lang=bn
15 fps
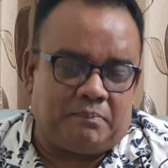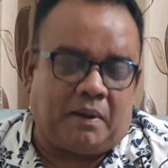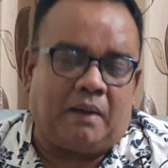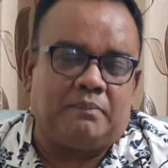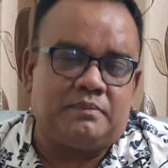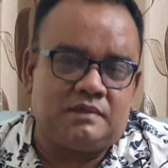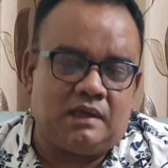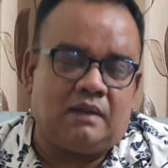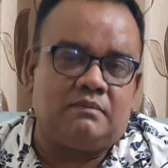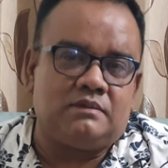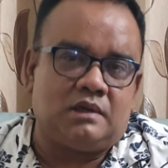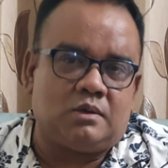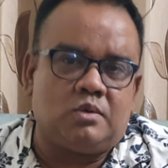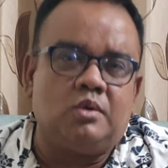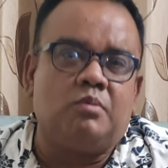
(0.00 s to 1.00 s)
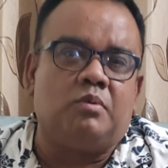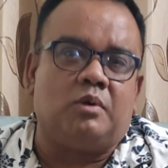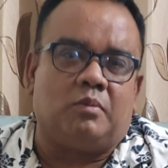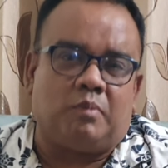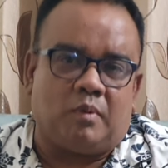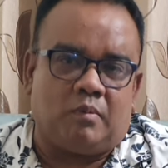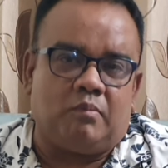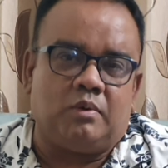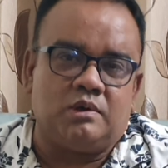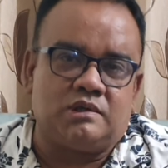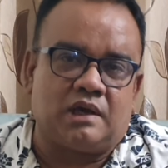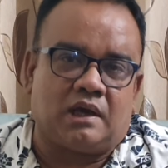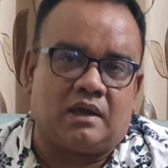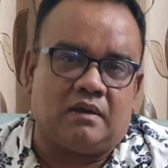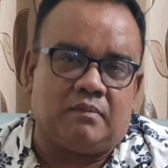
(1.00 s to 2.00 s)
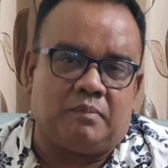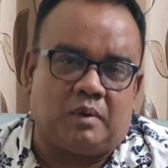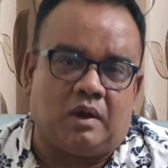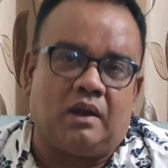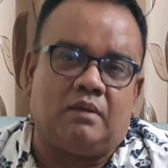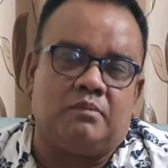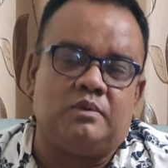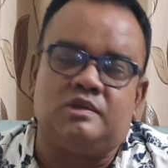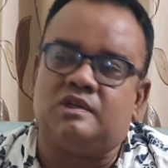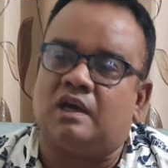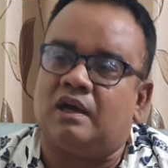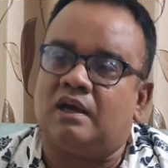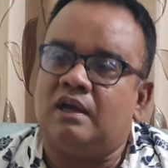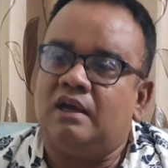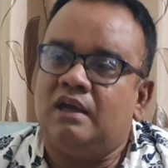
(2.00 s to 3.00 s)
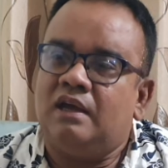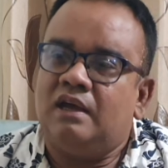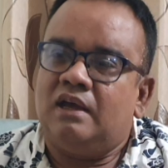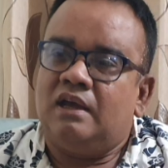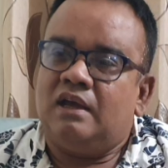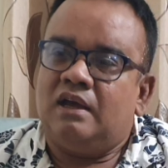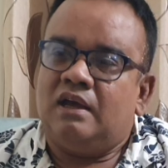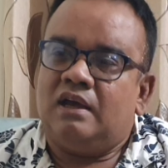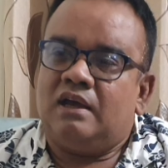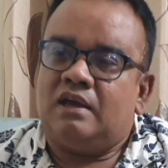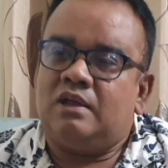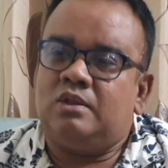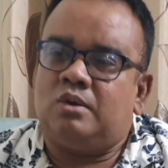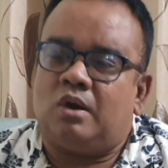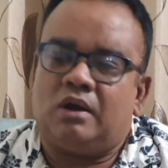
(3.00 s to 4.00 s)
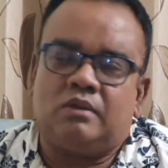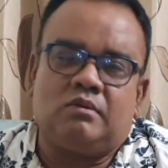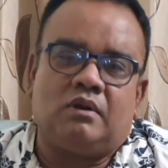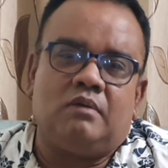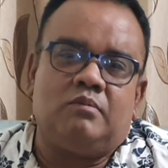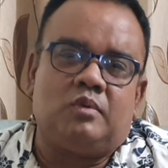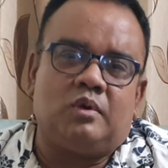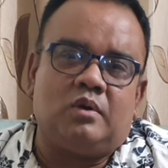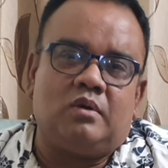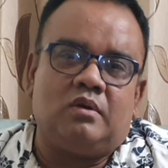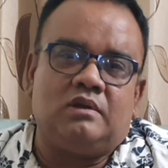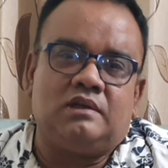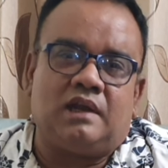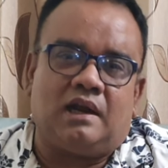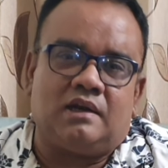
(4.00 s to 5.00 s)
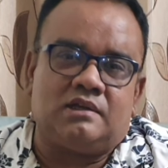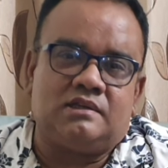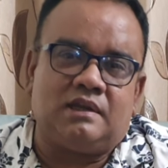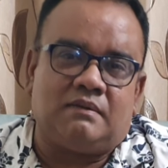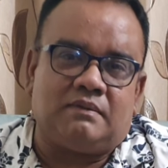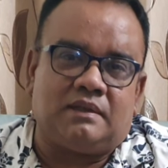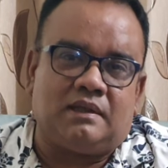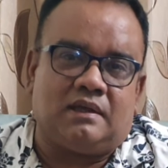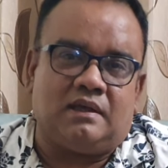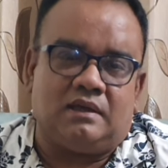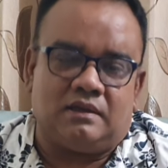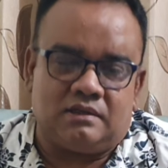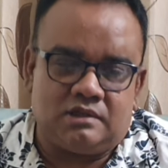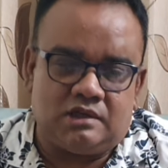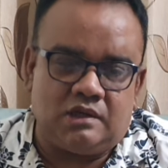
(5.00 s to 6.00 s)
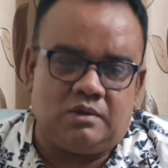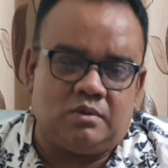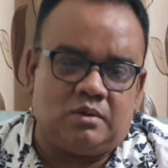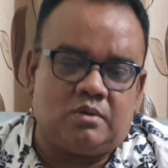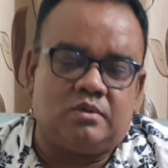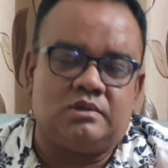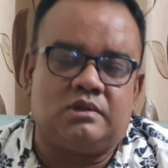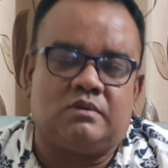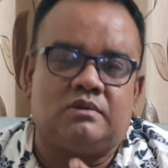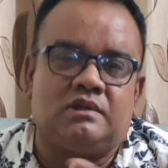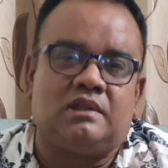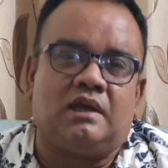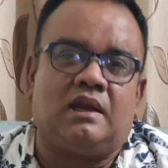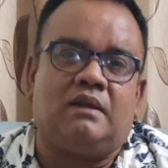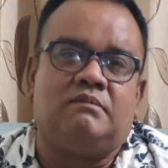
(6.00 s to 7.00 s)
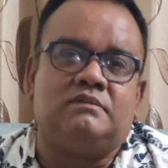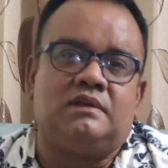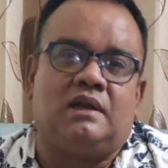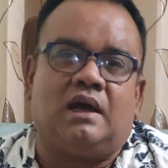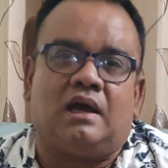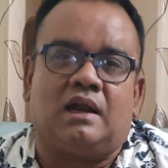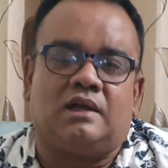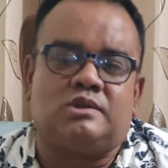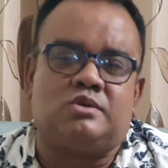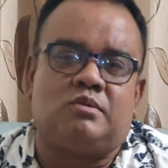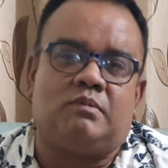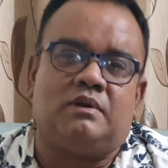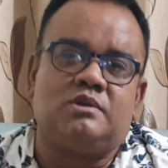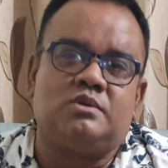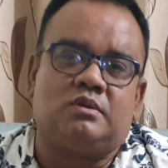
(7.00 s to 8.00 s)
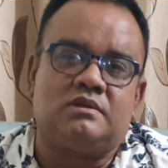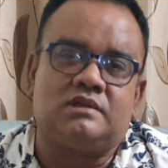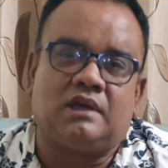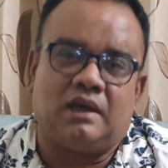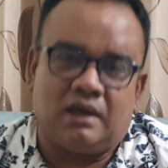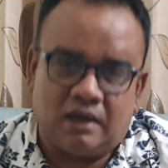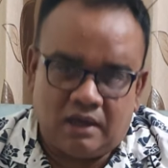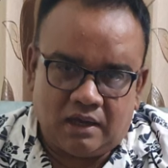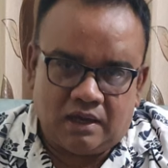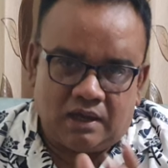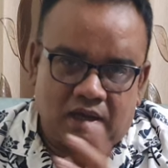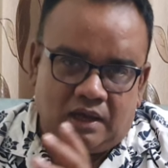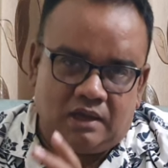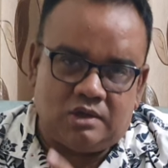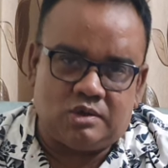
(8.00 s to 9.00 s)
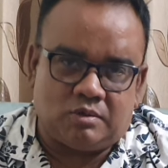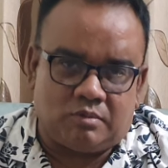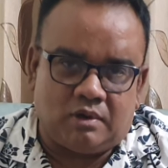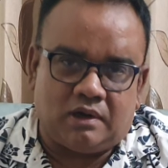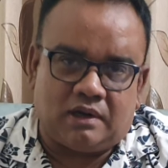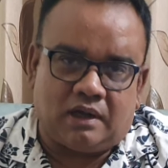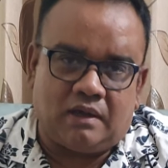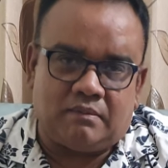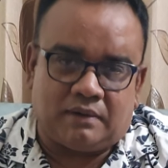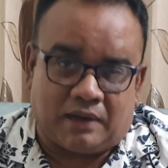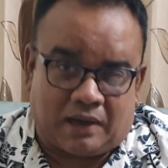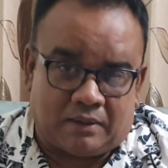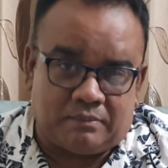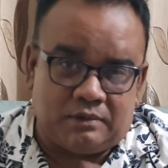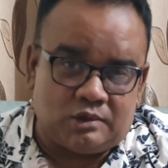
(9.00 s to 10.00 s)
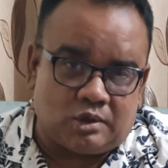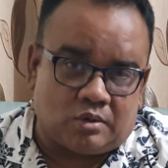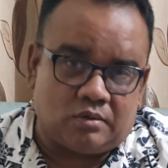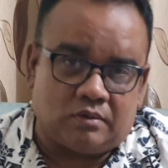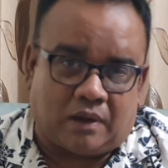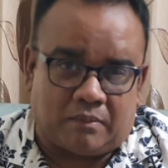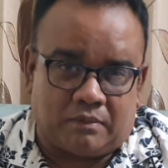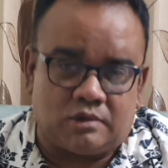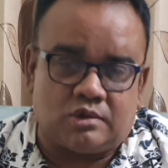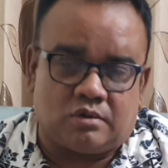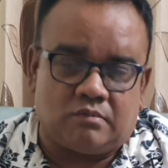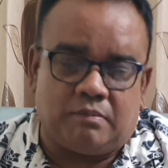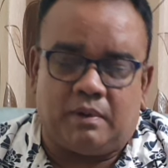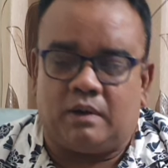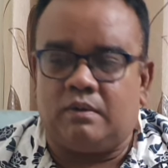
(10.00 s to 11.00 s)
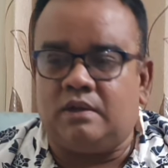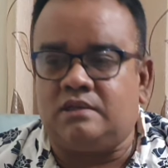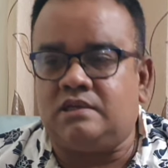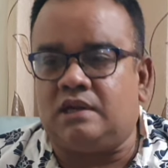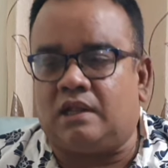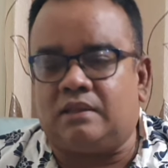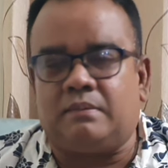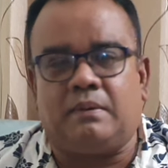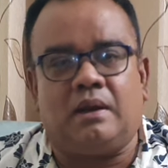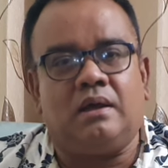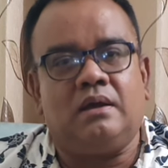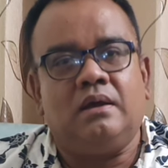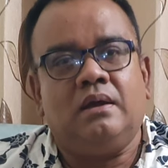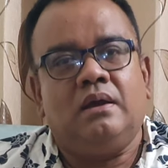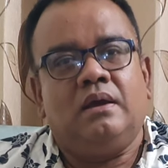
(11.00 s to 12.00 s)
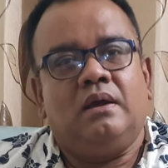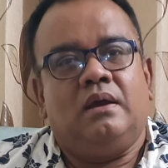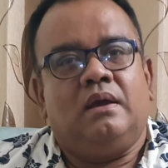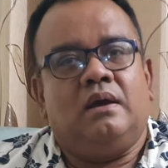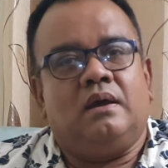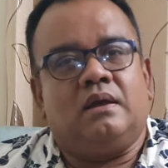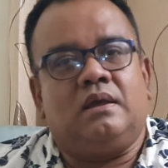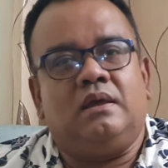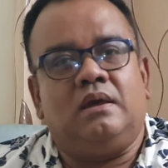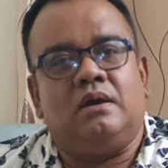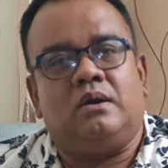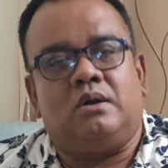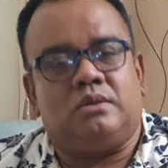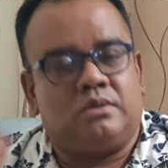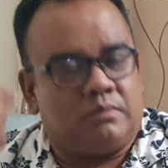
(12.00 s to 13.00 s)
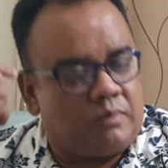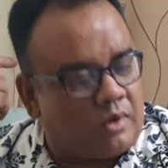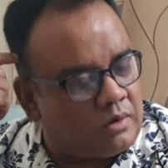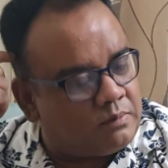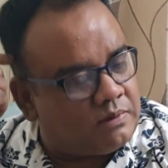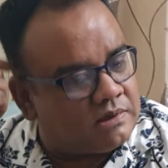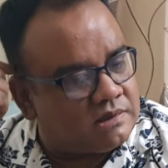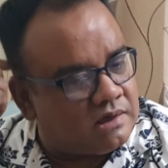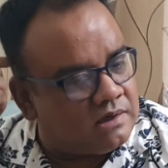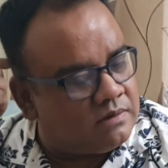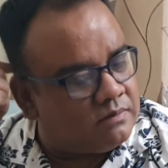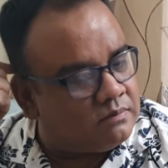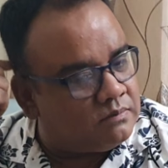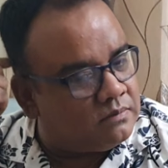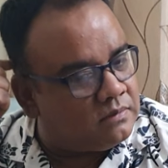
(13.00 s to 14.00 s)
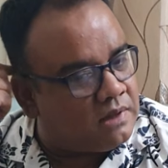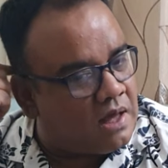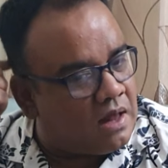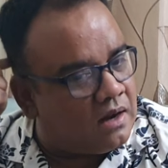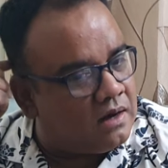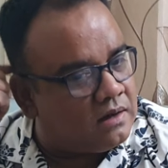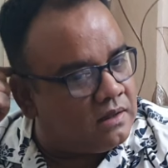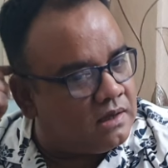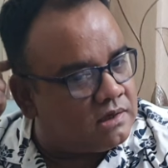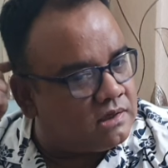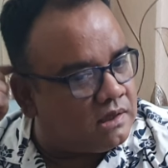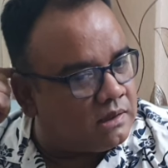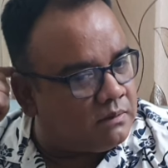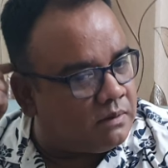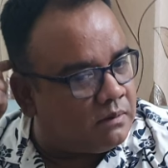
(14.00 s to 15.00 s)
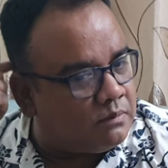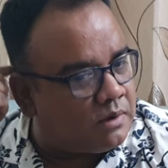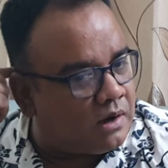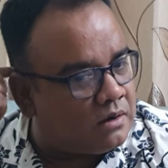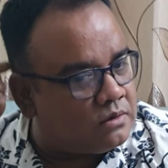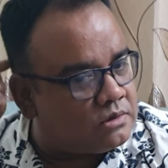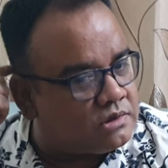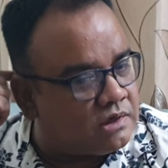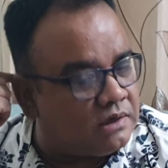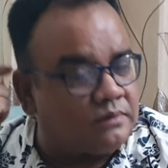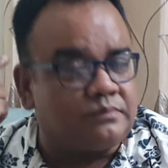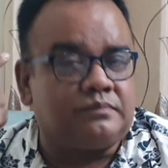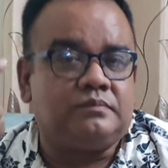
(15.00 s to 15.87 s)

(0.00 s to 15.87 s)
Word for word: ভাবছিলাম যে ঘুরবো বৈশাখে পহেলা বৈশাখ কিন্তু হঠাৎ করে মনে হলো যে না একটা সিনেমা দেখি শিডিউল খুঁজে খুঁজে দেখলাম যে না রাজকুমার চলছে এই সময়টায় মানে আমি যখন আমরা যখন বের হয়েছি রাতের বেলা গিয়ে হয়তো ব্লকবাস্টারে দেয়ালের দেশ দেখতে পারবো আর হচ্ছে